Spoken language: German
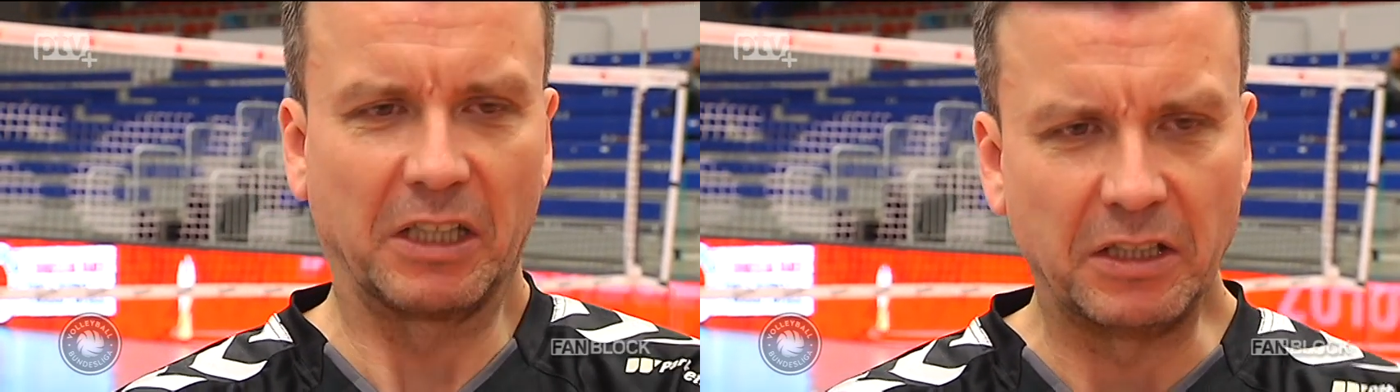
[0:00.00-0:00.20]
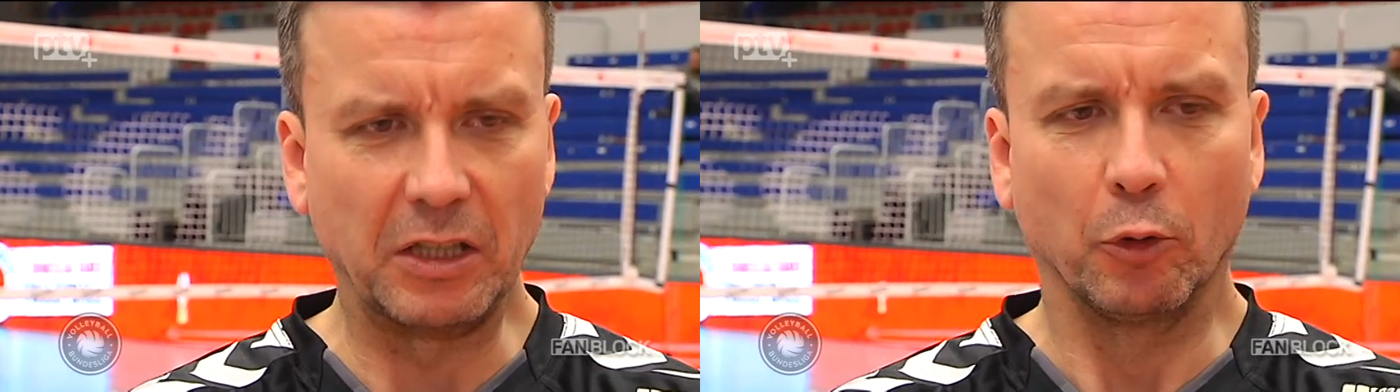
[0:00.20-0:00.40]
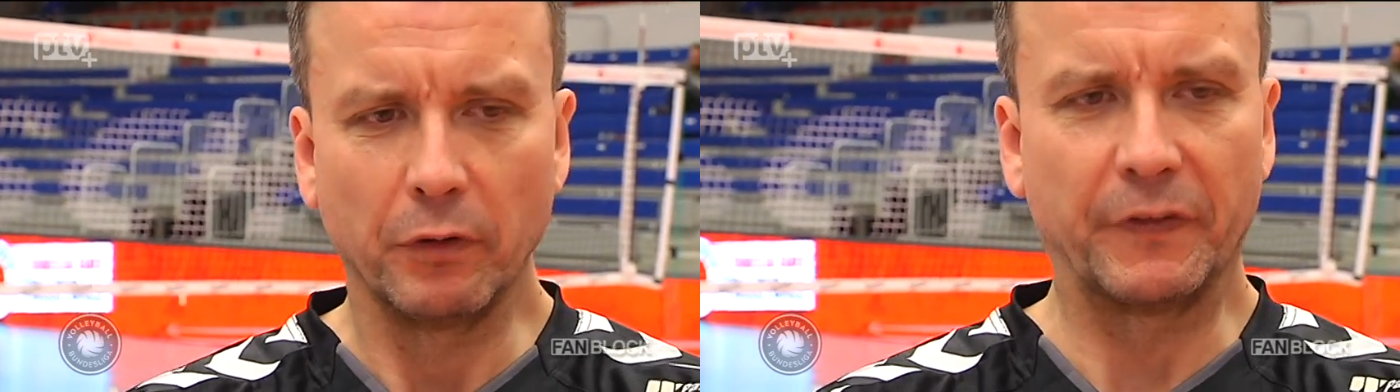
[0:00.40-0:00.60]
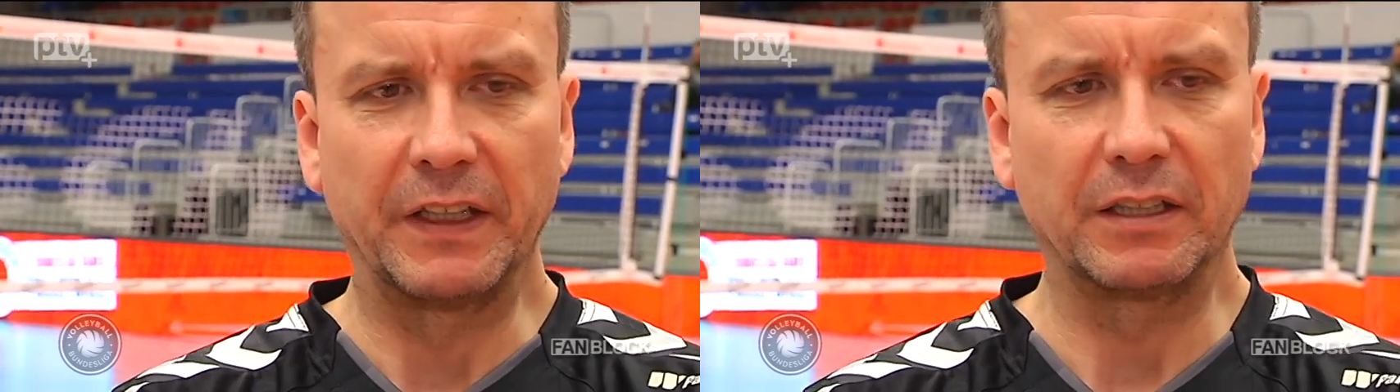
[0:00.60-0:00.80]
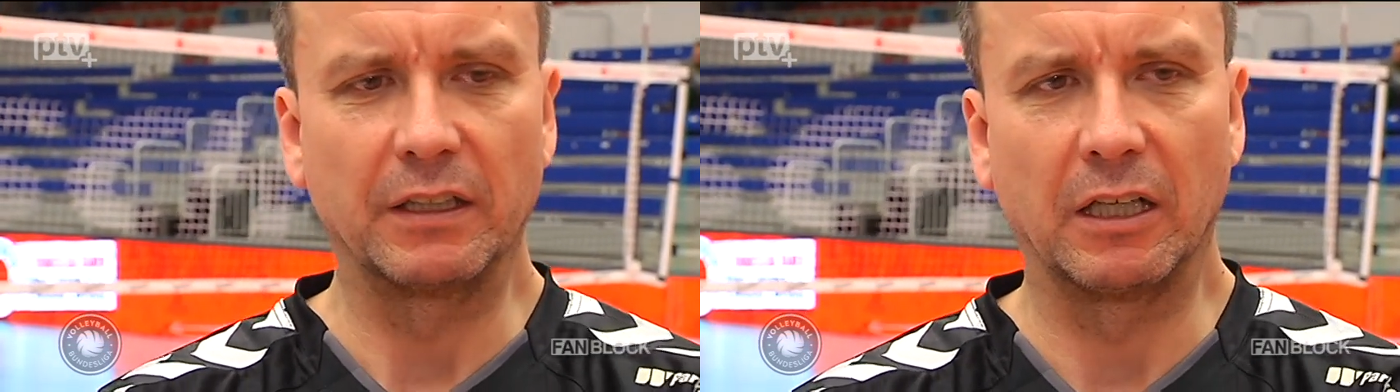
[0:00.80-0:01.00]
richtig
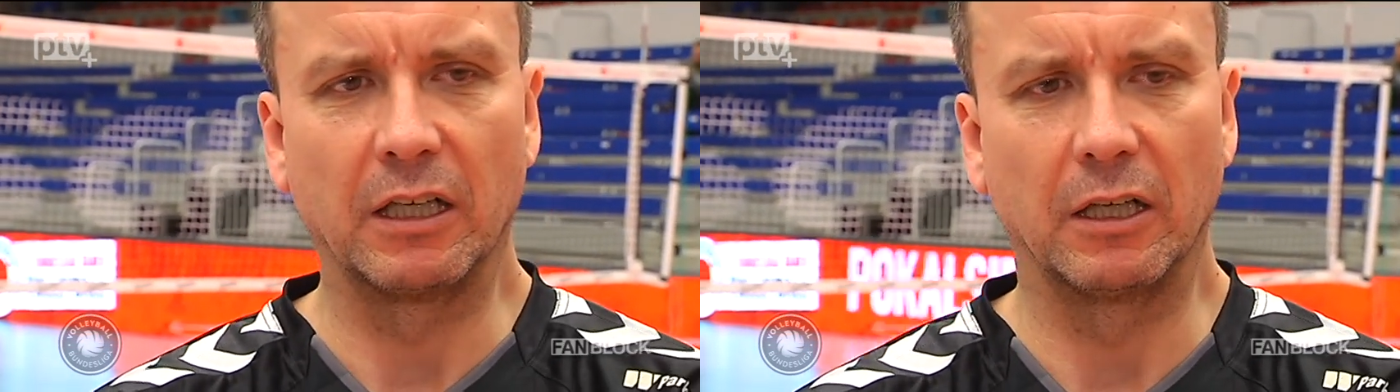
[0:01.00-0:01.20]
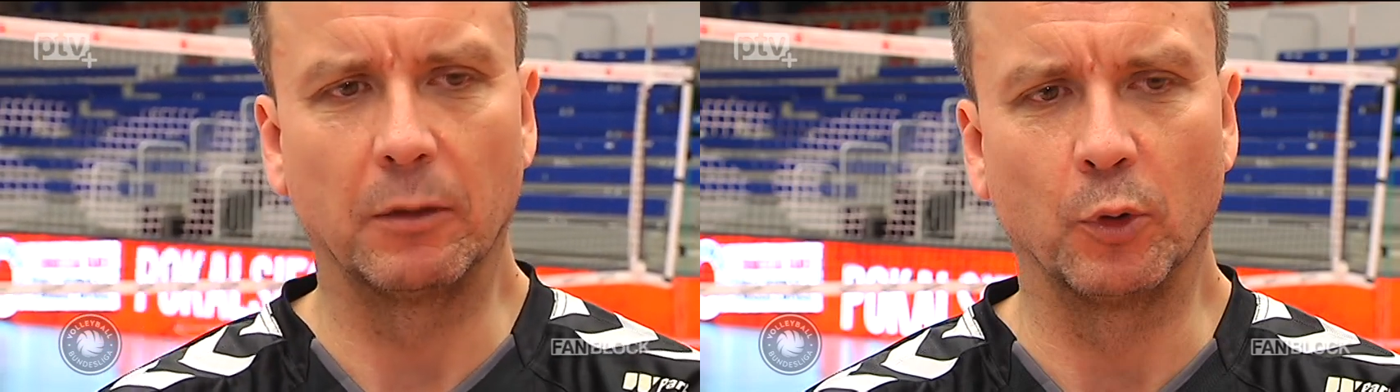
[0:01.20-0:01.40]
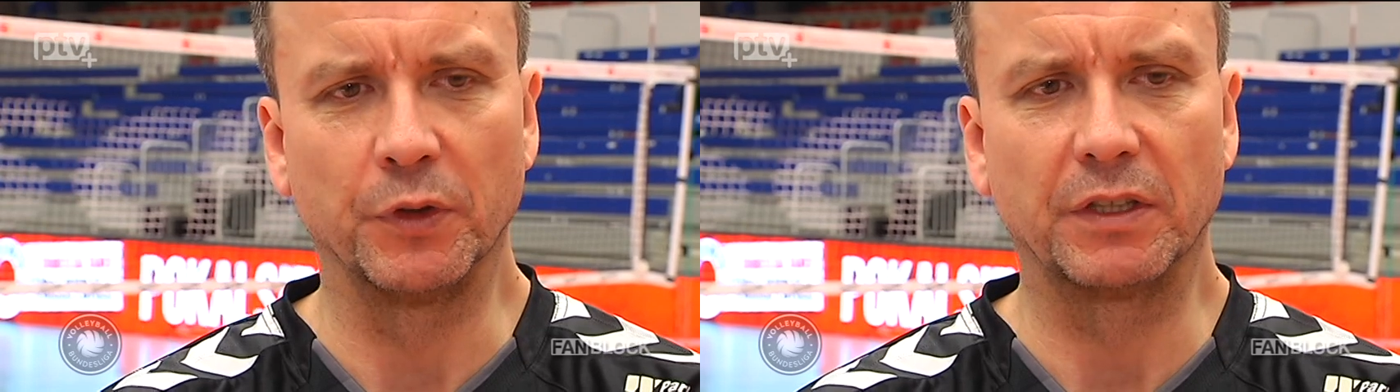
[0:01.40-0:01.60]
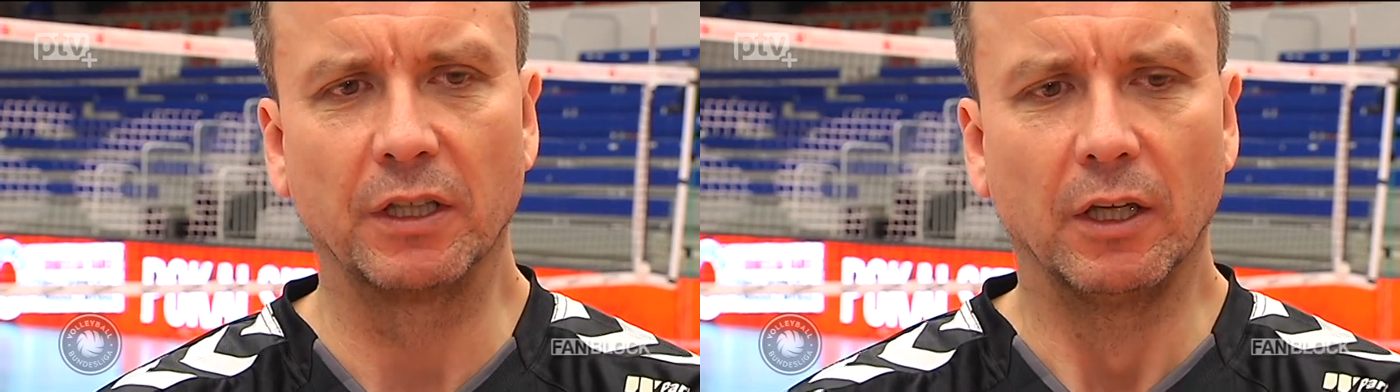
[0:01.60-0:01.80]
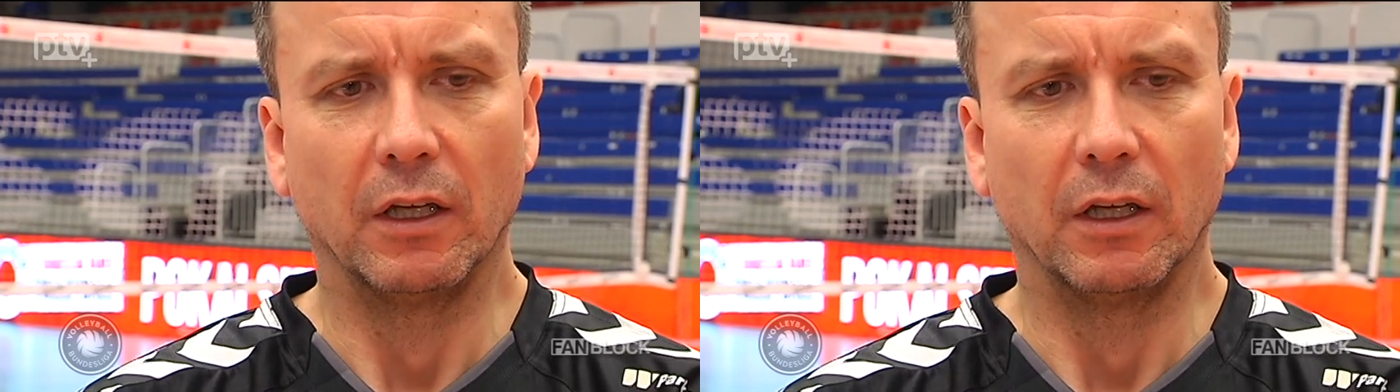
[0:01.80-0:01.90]
unfit ja, ähm, und